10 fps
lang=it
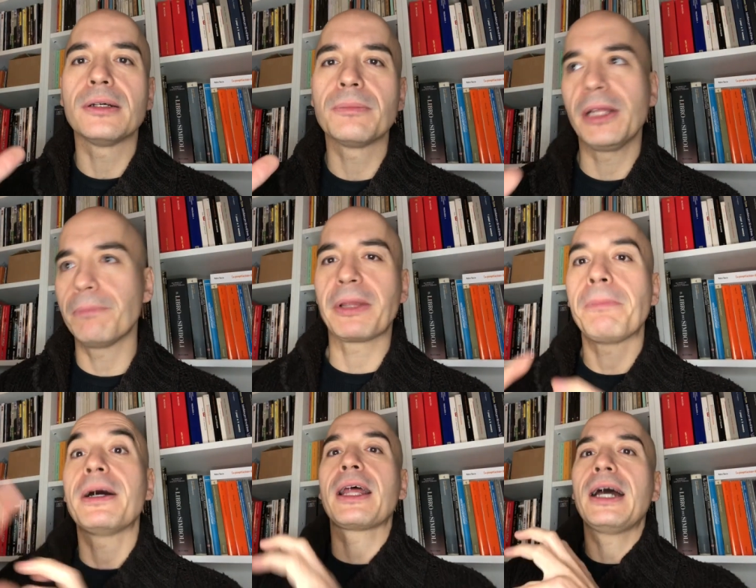per
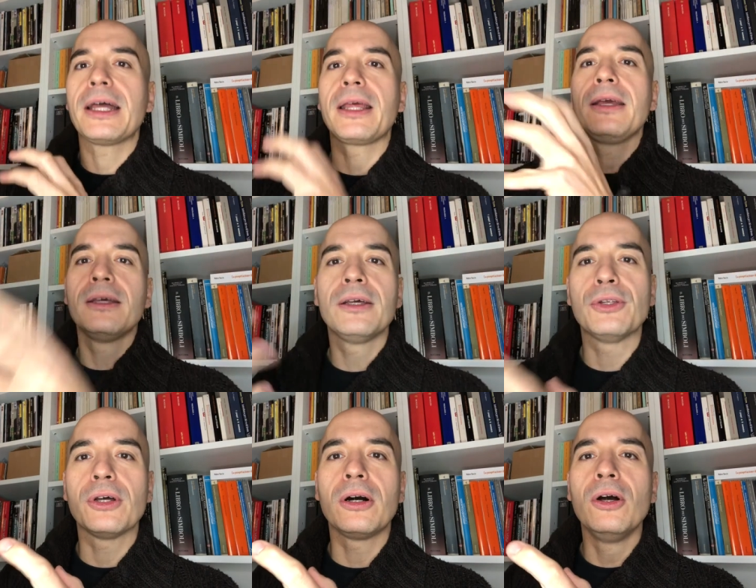preparare
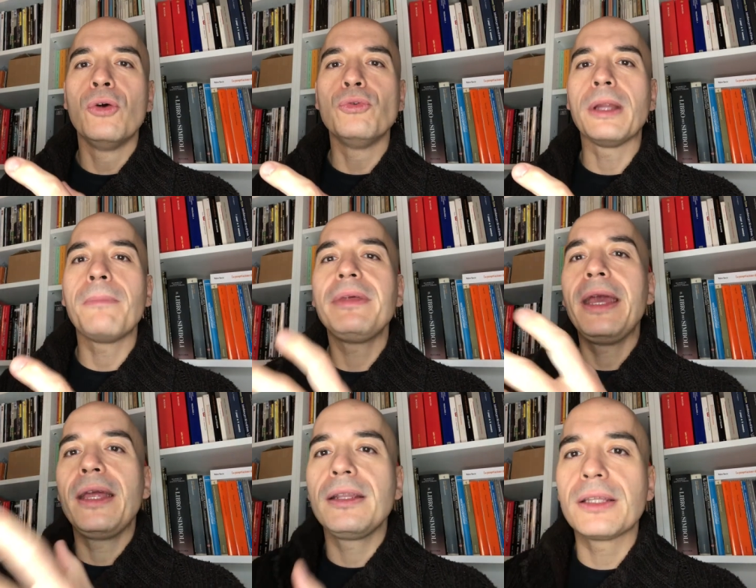no, un
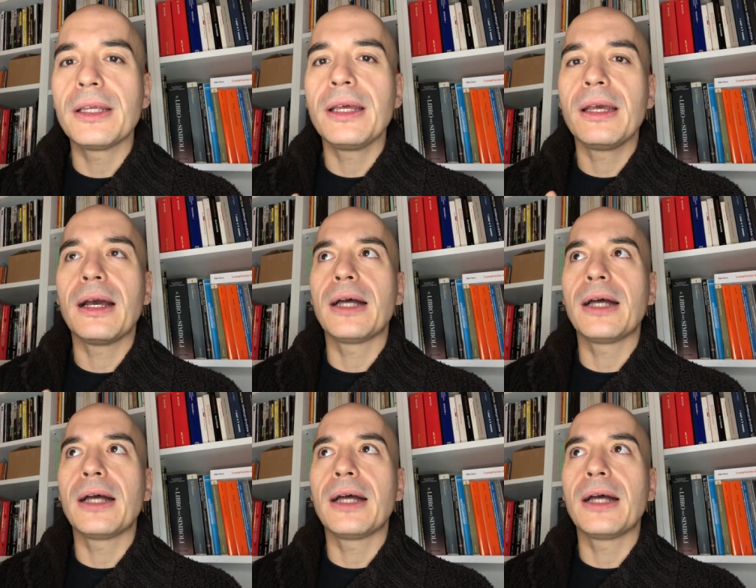ambiente